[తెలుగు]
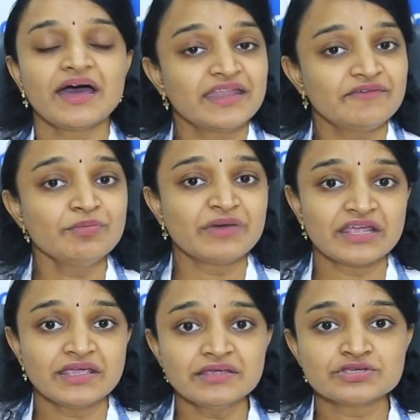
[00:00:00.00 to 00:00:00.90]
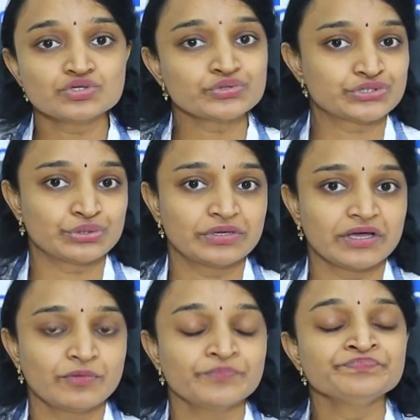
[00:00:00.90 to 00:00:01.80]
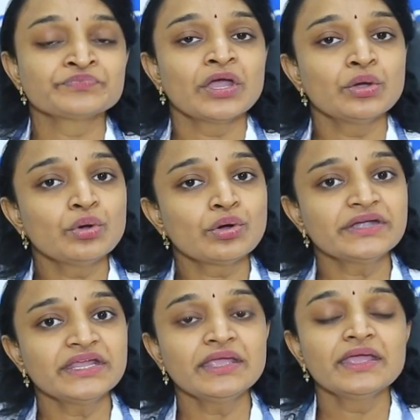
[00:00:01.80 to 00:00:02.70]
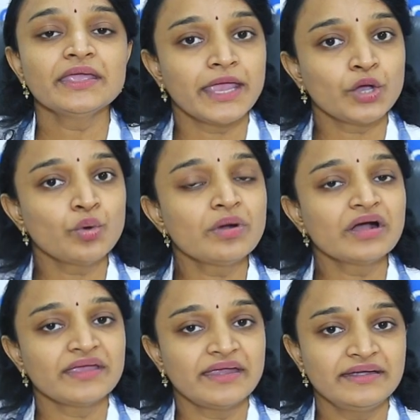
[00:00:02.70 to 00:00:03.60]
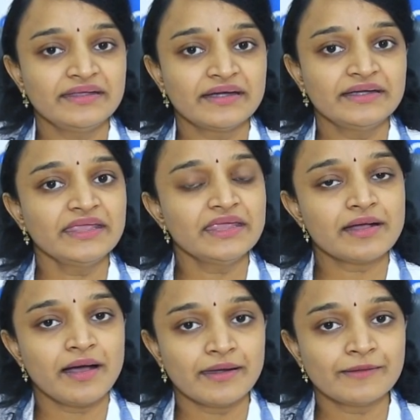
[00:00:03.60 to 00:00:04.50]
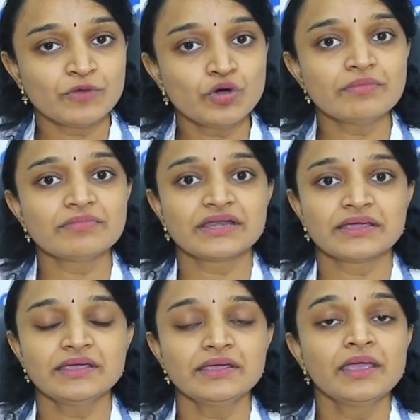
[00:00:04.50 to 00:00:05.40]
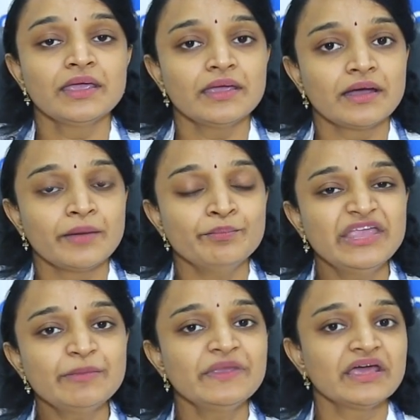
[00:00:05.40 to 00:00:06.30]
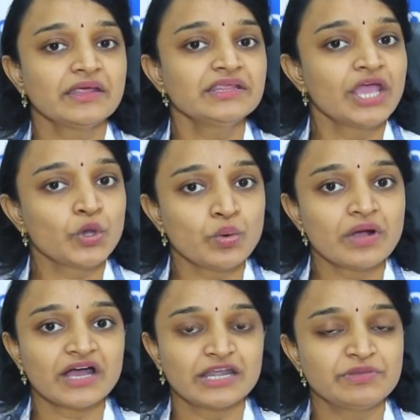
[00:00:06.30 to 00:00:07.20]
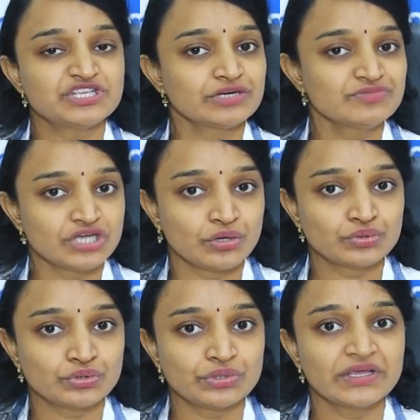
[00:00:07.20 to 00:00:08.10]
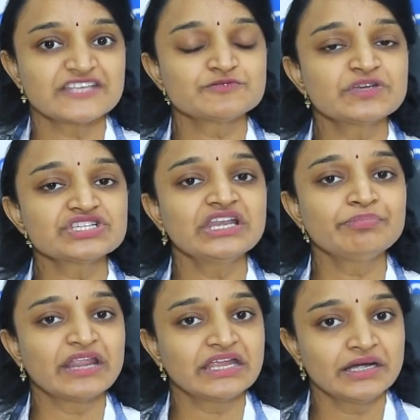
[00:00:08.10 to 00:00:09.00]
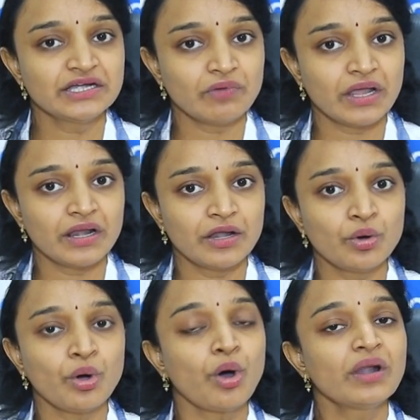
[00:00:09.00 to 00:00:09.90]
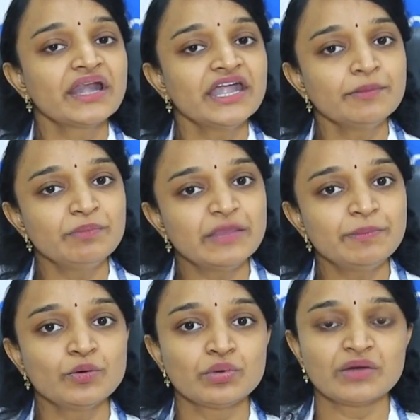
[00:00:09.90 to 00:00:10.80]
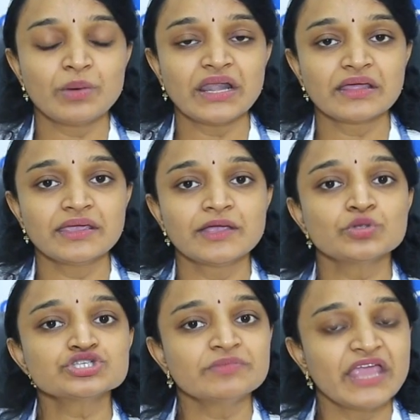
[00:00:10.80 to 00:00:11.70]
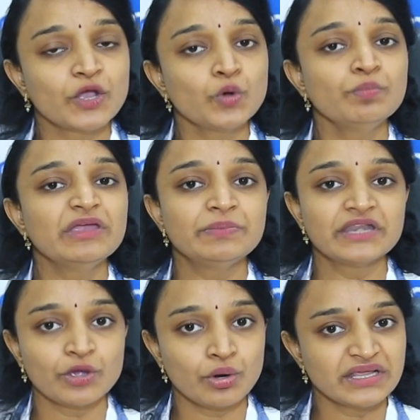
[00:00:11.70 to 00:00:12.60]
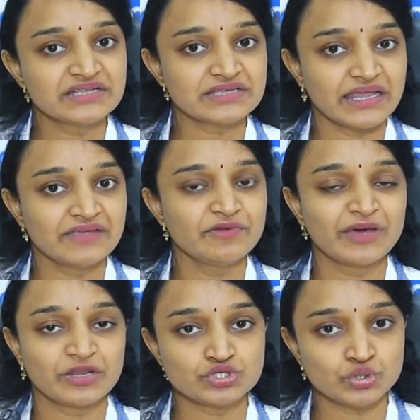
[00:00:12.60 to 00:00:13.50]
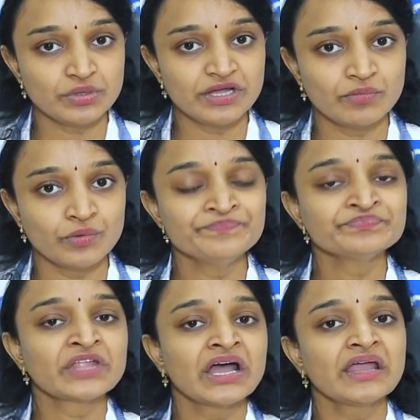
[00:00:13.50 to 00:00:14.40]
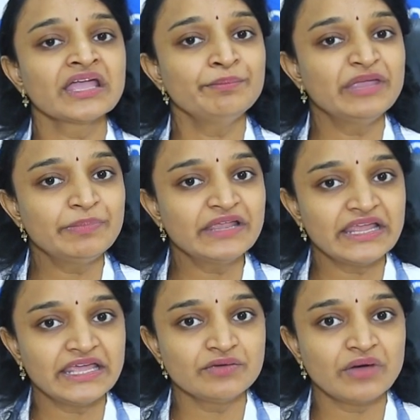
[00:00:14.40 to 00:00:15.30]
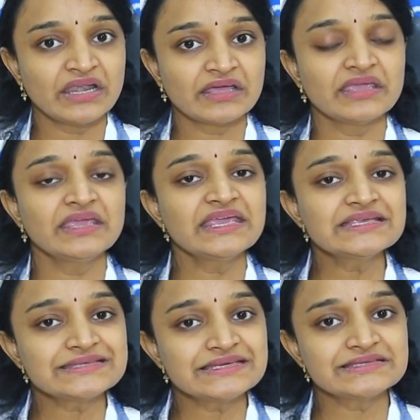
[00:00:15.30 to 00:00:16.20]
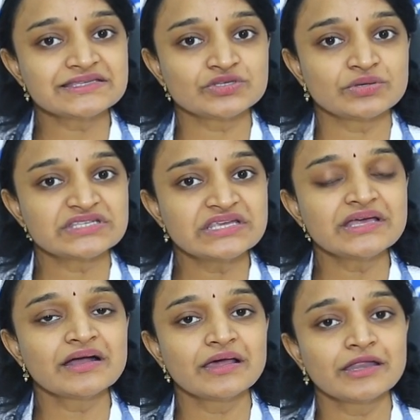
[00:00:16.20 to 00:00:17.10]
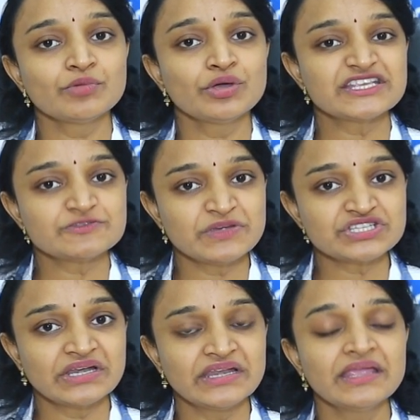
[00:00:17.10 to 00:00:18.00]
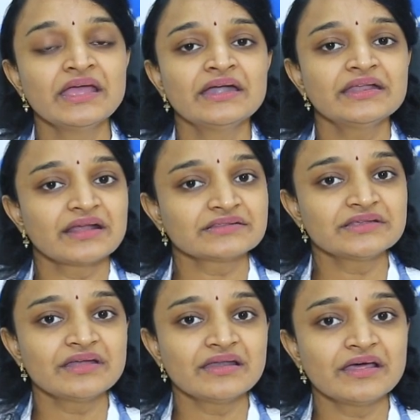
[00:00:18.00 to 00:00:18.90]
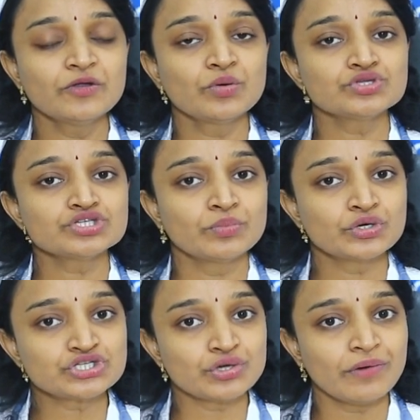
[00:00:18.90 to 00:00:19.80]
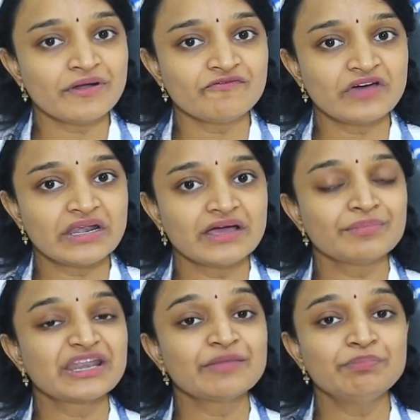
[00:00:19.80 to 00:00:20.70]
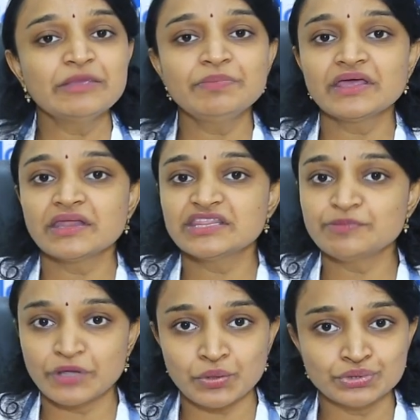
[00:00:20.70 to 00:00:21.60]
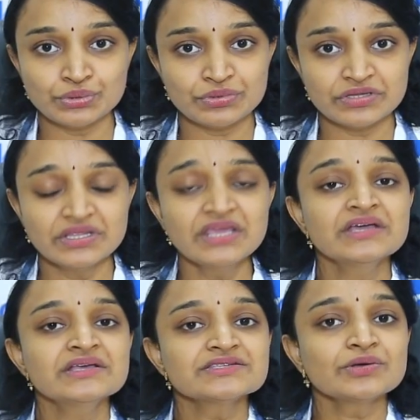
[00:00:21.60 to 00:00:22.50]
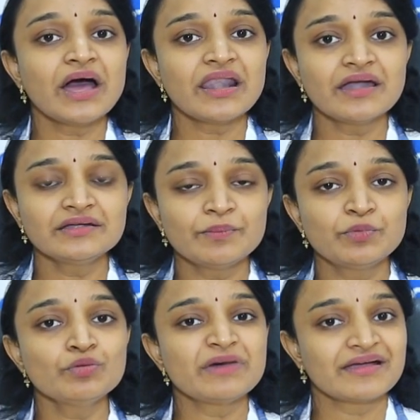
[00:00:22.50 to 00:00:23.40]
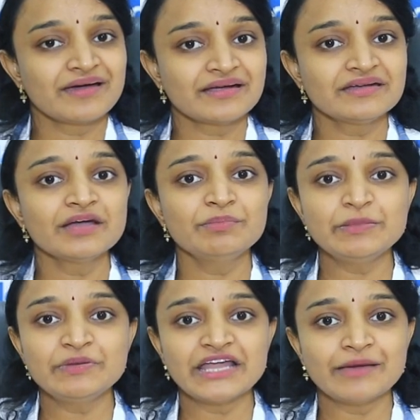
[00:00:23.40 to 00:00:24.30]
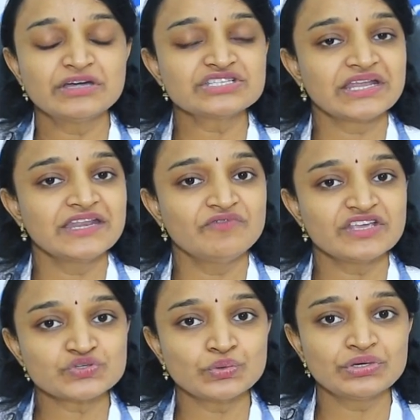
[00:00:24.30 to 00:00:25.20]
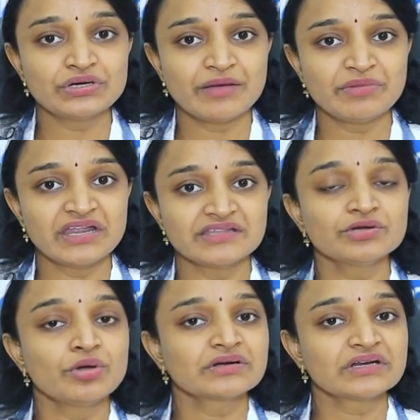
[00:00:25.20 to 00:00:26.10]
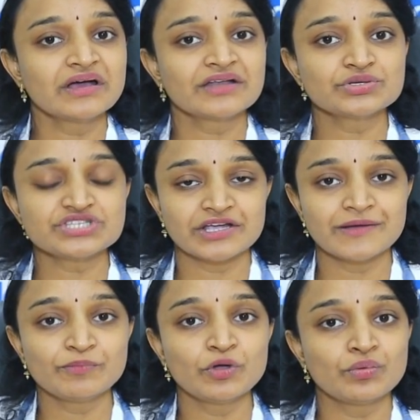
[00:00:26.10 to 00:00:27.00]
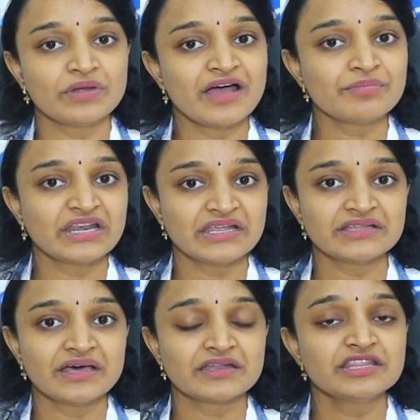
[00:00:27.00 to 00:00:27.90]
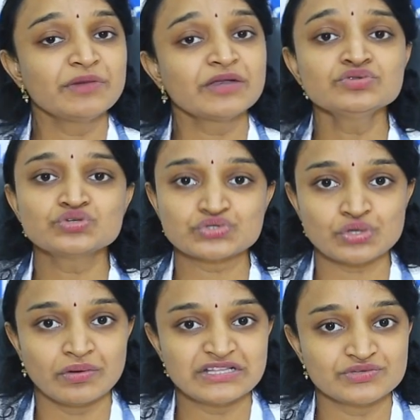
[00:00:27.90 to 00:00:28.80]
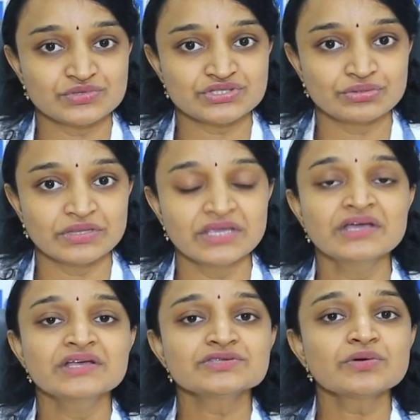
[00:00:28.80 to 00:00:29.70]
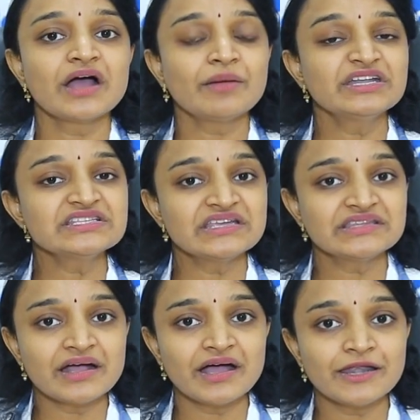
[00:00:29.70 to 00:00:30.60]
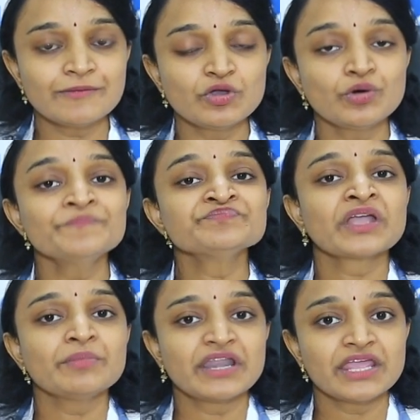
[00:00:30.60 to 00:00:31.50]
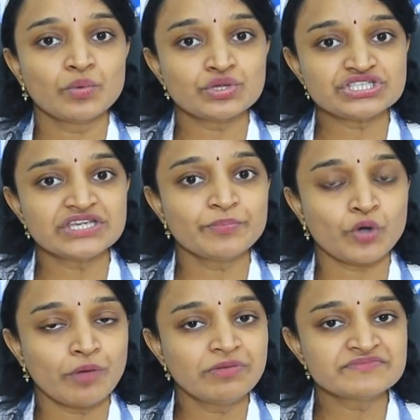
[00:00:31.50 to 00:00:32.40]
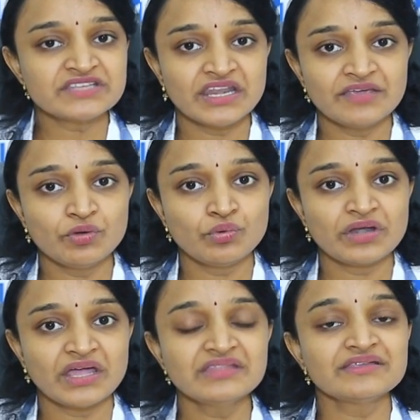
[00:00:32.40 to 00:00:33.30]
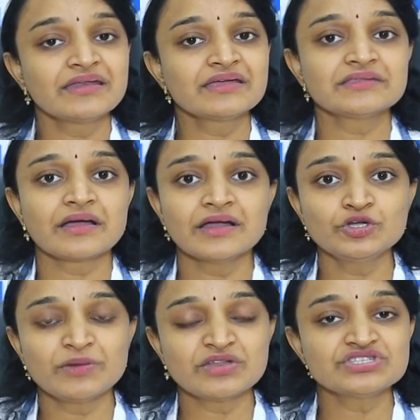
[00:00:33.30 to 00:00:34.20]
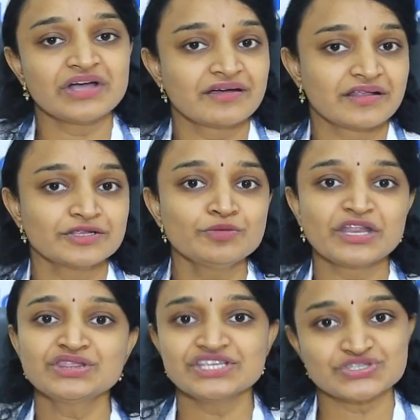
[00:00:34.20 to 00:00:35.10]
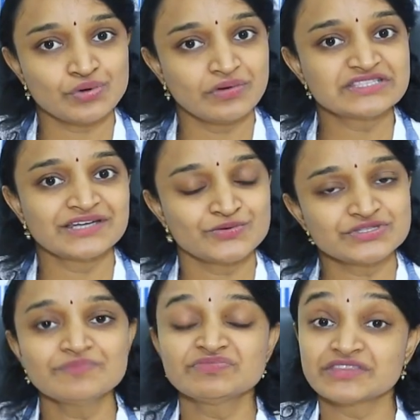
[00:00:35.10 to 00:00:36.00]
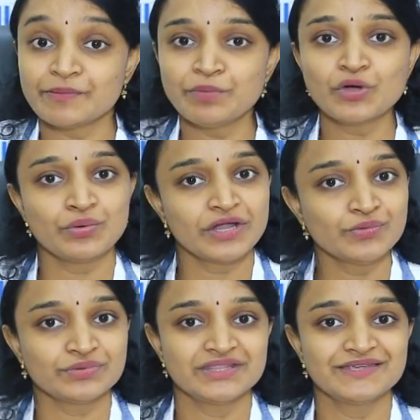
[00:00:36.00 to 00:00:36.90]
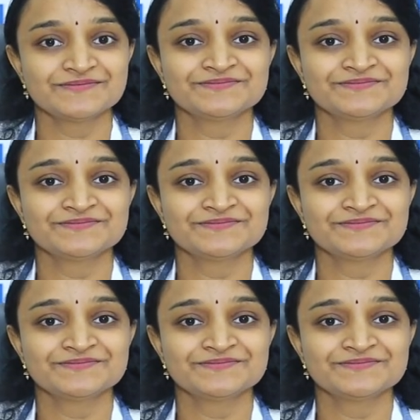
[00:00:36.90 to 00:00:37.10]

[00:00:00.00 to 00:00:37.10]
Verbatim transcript: అనేవి మనకి చూస్తుంటాము ఇంకొకటి ఎక్కువగా ఏంటి అంటే ఈ కాలంలో మనకి బీపీ అనేది ఎక్కువగా కనిపించడం జరుగుతుంది ఎస్పెషల్లీ ప్రెగ్నెంట్ వాళ్ళల్లో ఆల్రెడీ బీపీ ఉన్న వాళ్ళకి కొంచెం ఎక్కువ బీపీ రికార్డింగ్స్ అనేవి మనం చూడడము అలాగే బీపీ లేని వాళ్ళకి ఈ సీజన్స్లో శీతాకాలంలో ఎస్పెషల్లీ రక్తనాళాలు కొంచెం ముడుచుకోవడం వల్ల మనకి బీపీ అనేది పెరుగుతుంటుంది సో అలాంటప్పుడు మనం కరెక్ట్గా బీపీ ట్యాబ్లెట్స్ అన్ని వేసుకుంటున్నామా లేదా డాక్టర్ గారితో చెకప్లో ఉన్నామా లేదా అన్నది మనం చూసుకోవాల్సి వస్తుంది సో కాబట్టి శీతాకాలంలో మనకి వచ్చే ప్రాబ్లమ్స్ అనేవి ఉన్నాయి దానికి తగ్గట్టు మనం జాగ్రత్తలు మనం తీసుకోవాల్సిన అవసరం తప్పకుండా ఉంది